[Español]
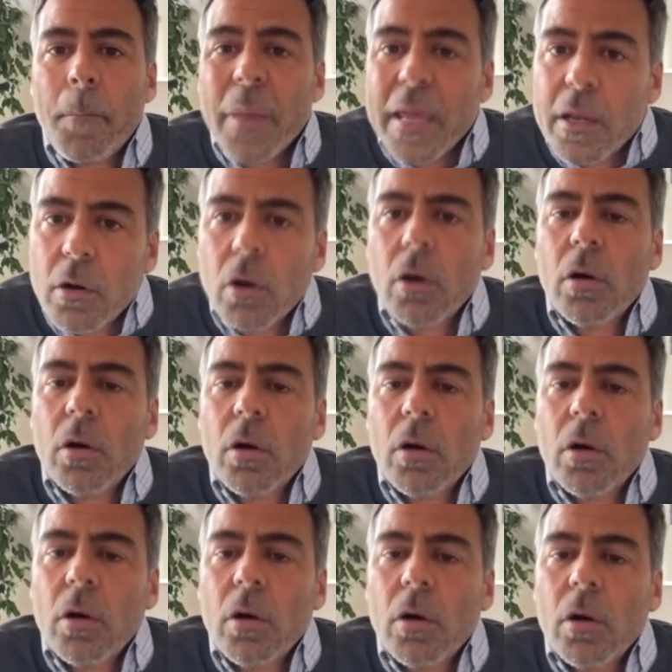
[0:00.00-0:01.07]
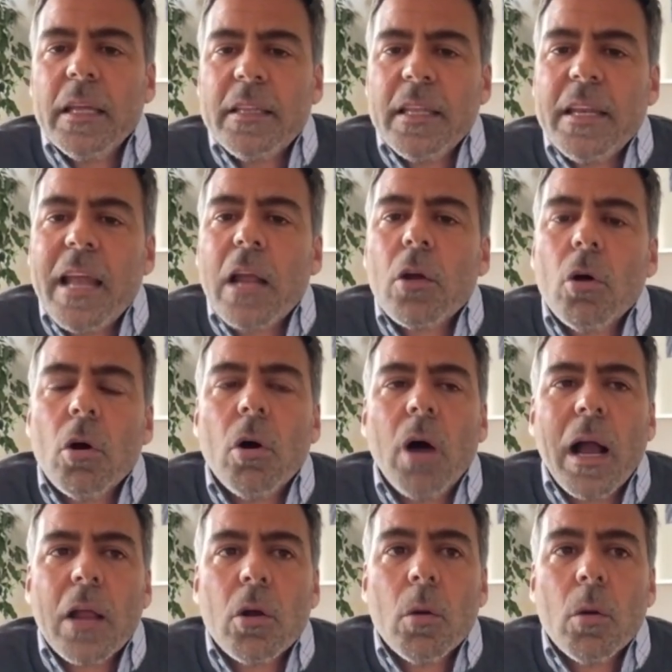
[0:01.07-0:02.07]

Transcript: pero eh, tiene algo,